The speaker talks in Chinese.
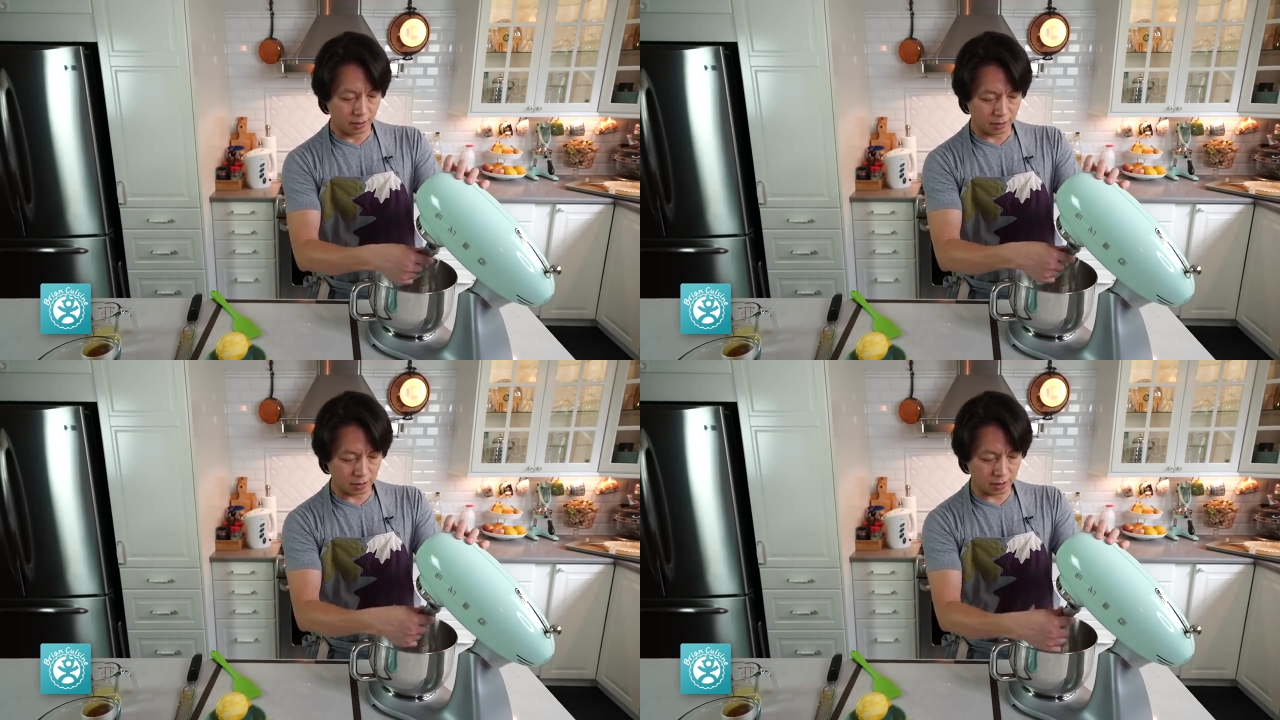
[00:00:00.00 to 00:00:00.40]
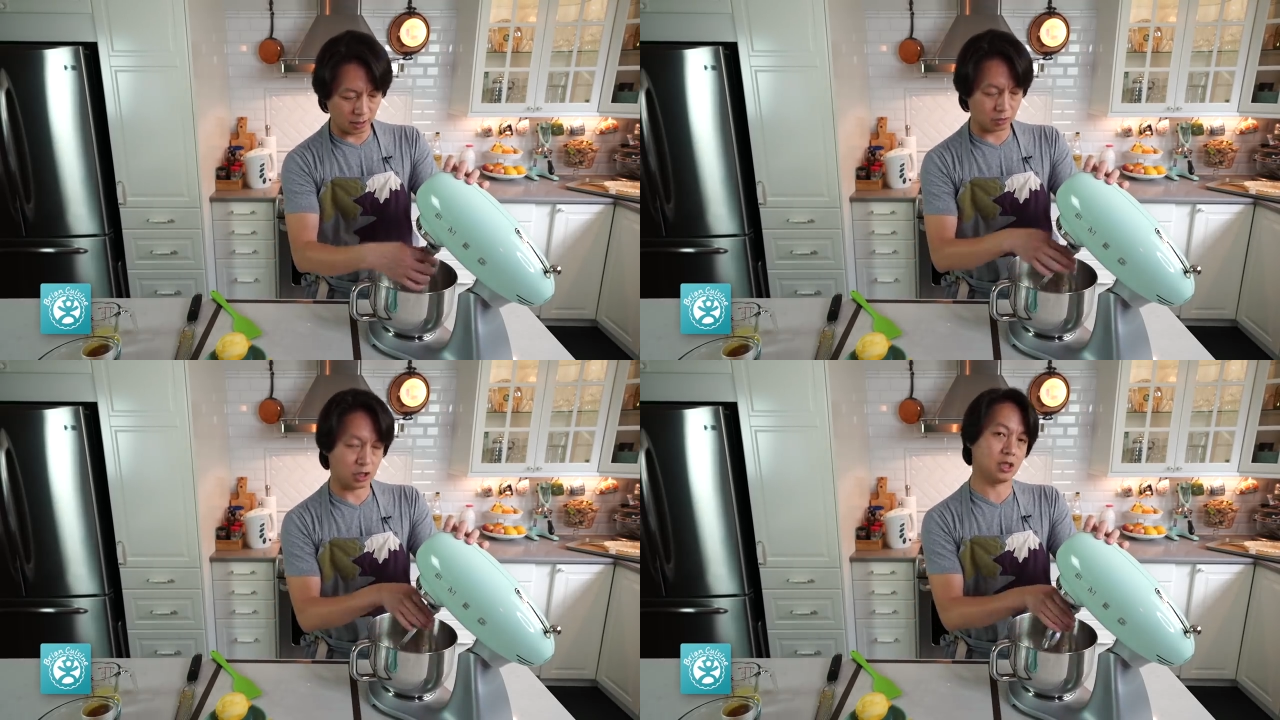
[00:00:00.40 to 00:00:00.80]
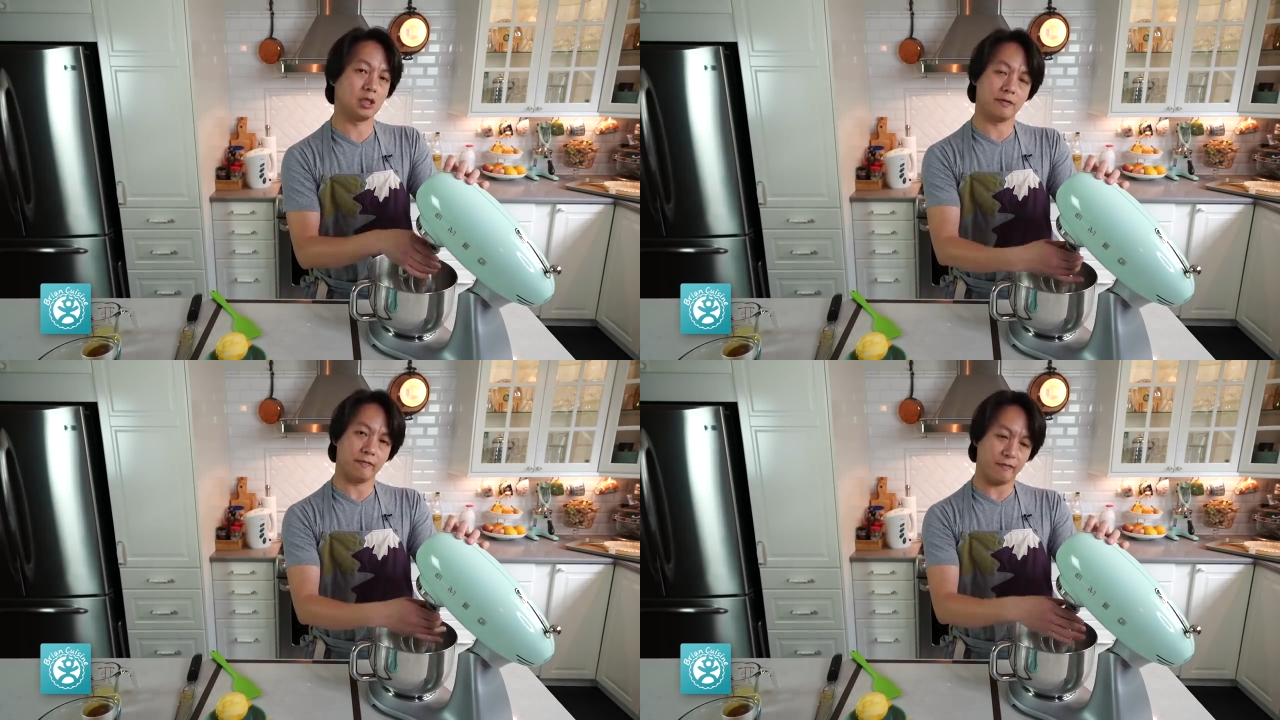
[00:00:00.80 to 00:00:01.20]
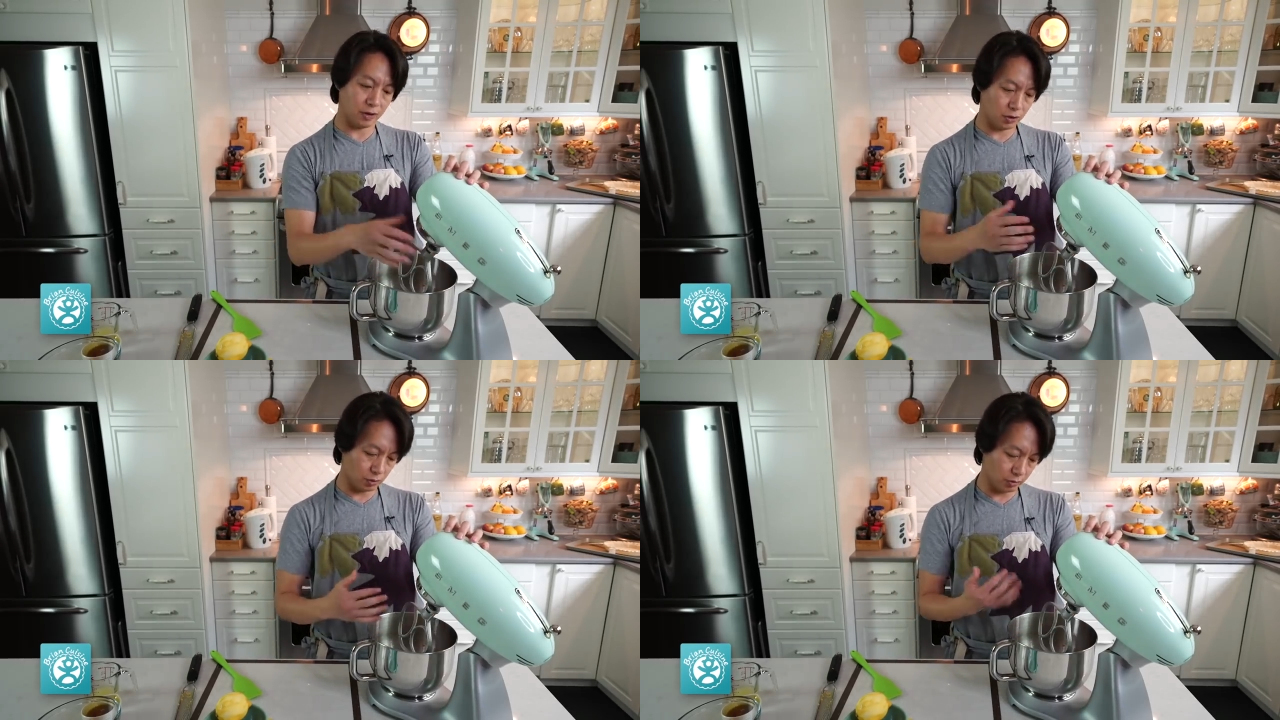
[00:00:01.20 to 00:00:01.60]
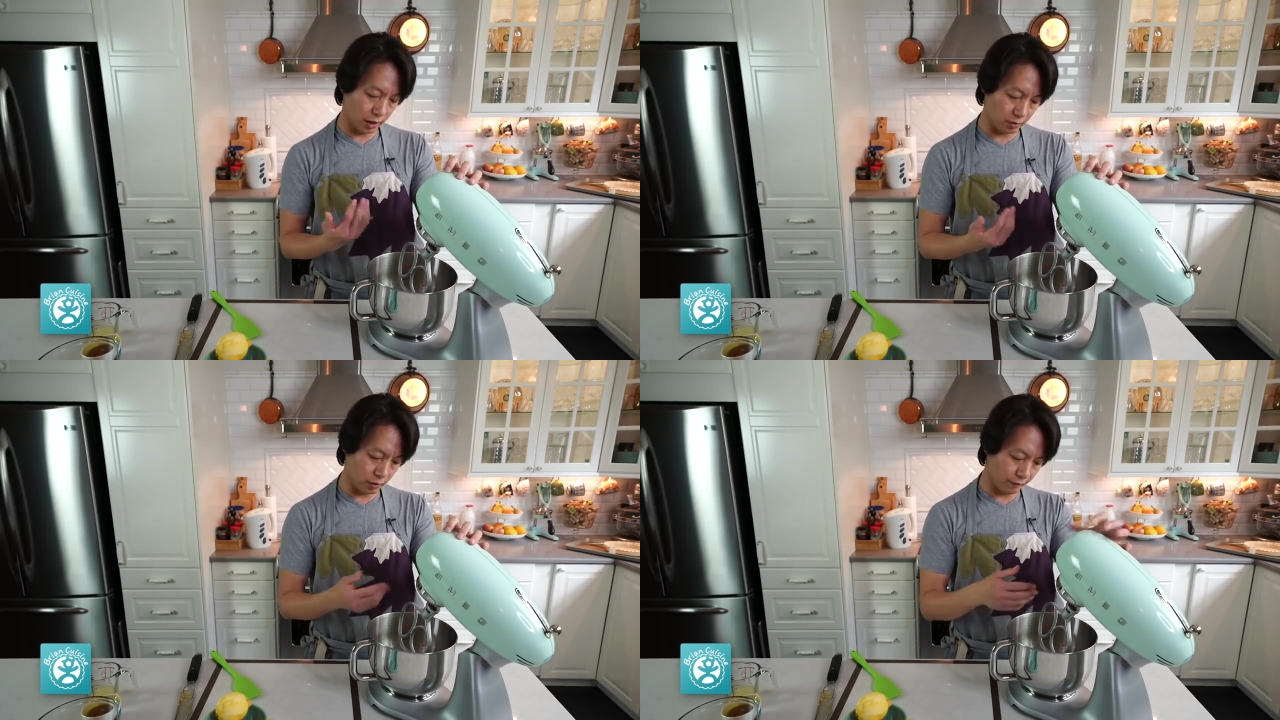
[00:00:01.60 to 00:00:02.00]
至少4分钟
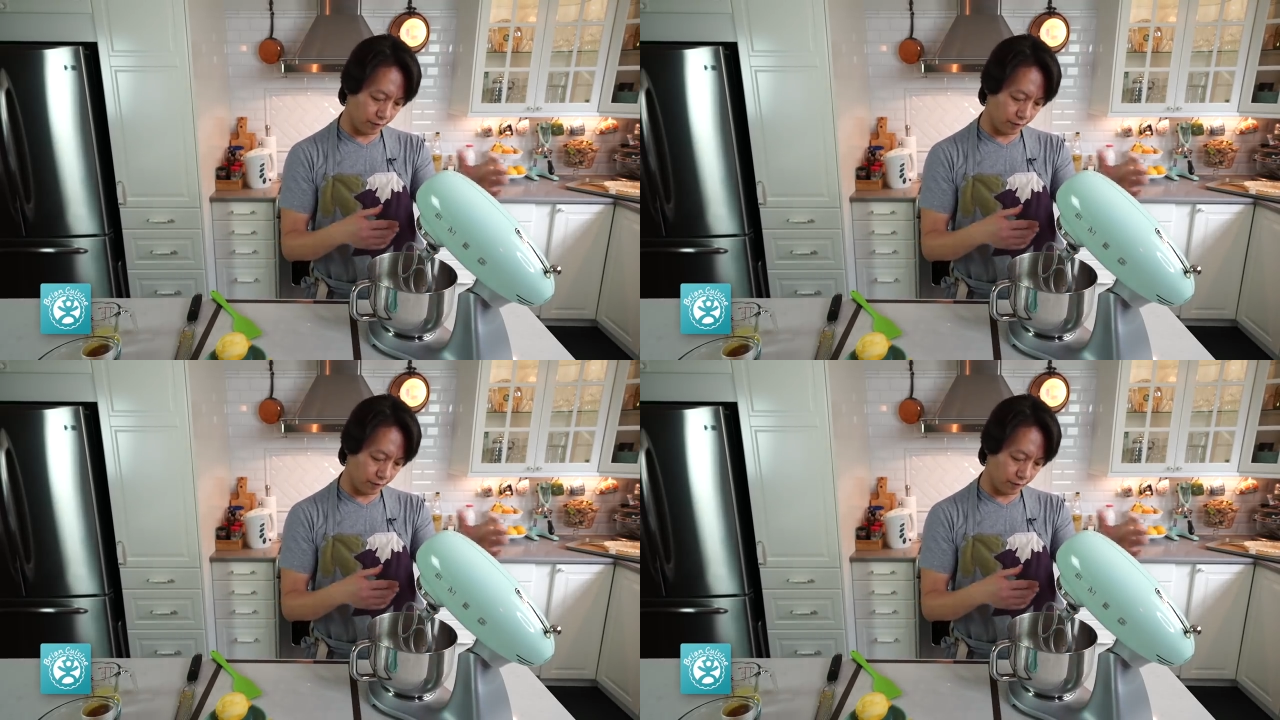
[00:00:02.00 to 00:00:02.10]
到6